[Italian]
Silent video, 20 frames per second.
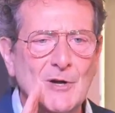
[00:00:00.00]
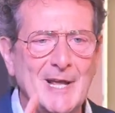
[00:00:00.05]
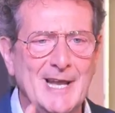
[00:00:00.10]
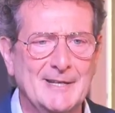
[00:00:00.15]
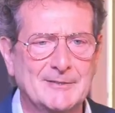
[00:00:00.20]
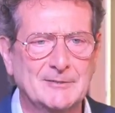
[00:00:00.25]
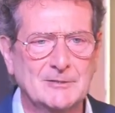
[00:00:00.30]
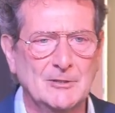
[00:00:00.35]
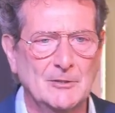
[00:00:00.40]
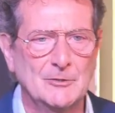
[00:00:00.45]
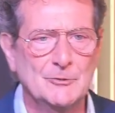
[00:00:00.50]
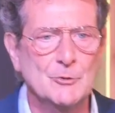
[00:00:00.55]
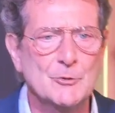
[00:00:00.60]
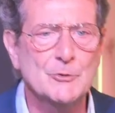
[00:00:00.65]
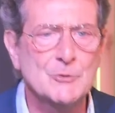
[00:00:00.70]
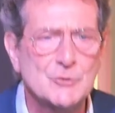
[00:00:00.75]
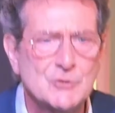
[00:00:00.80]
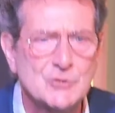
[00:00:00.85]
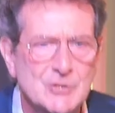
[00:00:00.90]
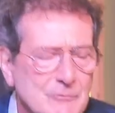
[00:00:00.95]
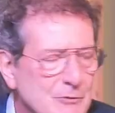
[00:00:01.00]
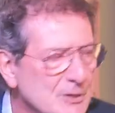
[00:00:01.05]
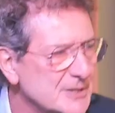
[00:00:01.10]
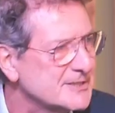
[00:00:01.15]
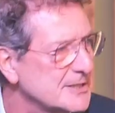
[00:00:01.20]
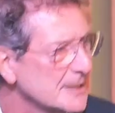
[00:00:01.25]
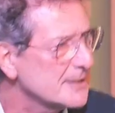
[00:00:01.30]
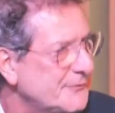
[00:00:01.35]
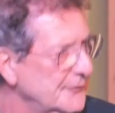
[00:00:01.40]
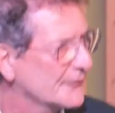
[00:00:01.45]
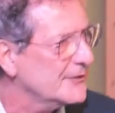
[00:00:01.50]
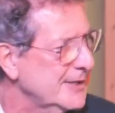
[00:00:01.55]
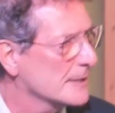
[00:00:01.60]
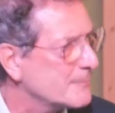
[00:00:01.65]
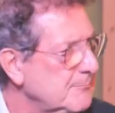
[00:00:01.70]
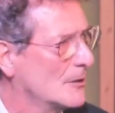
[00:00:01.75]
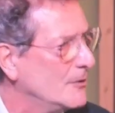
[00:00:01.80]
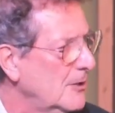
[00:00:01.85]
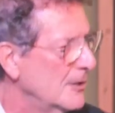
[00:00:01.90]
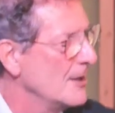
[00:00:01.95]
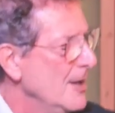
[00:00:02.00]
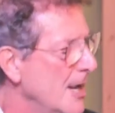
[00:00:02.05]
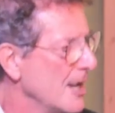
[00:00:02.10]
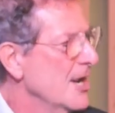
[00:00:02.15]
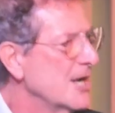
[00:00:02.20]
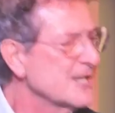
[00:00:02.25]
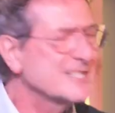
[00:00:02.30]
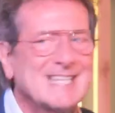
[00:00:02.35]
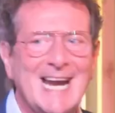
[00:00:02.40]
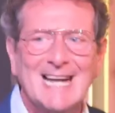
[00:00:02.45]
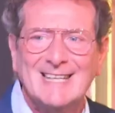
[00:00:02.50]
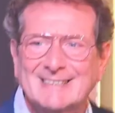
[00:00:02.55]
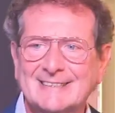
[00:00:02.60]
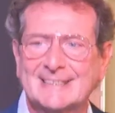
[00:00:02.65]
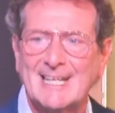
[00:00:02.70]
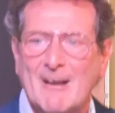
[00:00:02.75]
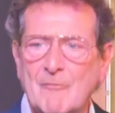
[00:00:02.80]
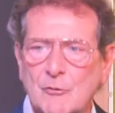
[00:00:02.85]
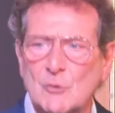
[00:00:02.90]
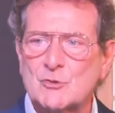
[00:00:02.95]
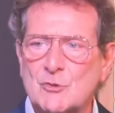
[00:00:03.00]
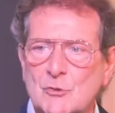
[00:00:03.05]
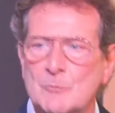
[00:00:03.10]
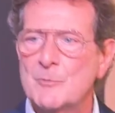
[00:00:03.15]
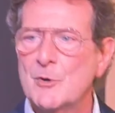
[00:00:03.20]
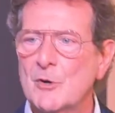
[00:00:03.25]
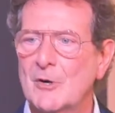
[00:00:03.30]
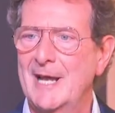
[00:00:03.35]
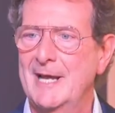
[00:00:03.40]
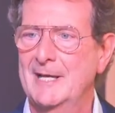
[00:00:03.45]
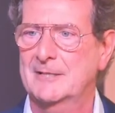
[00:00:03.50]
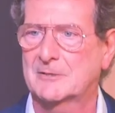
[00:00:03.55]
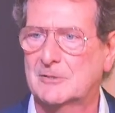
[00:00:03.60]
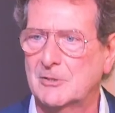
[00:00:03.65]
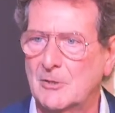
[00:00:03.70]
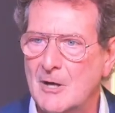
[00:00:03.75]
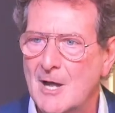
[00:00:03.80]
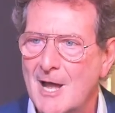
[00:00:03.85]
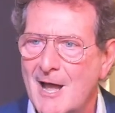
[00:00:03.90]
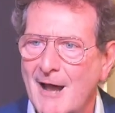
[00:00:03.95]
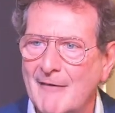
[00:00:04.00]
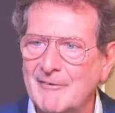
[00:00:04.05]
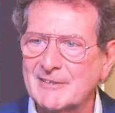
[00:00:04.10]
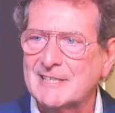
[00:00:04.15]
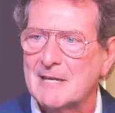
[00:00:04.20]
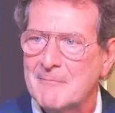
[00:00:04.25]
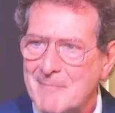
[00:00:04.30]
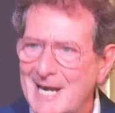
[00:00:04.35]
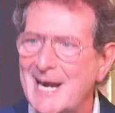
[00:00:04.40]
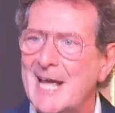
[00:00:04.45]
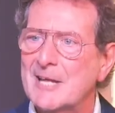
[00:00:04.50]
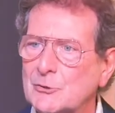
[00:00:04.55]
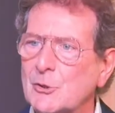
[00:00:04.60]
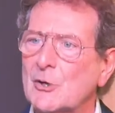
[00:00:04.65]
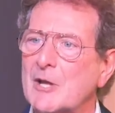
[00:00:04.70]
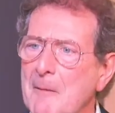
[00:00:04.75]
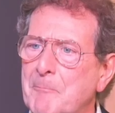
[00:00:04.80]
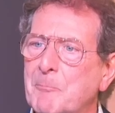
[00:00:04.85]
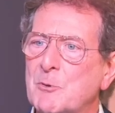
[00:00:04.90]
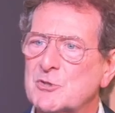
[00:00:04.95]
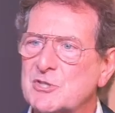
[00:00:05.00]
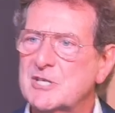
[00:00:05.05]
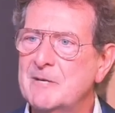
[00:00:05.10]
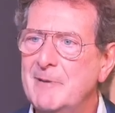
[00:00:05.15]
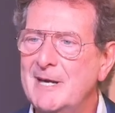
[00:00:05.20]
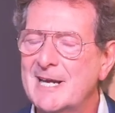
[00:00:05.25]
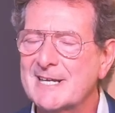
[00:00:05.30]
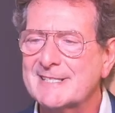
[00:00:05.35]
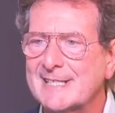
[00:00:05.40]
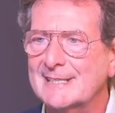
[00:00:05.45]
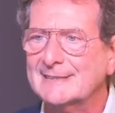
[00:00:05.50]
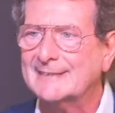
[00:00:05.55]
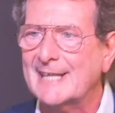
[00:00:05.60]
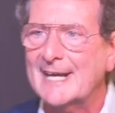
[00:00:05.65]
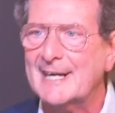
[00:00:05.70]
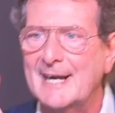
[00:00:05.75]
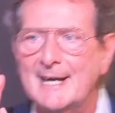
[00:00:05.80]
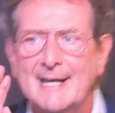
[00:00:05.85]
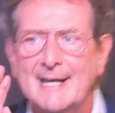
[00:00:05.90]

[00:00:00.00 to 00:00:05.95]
letto, non riuscivo a star fermo, saltavo sul mio letto. Avete mai letto che è possibile saltare a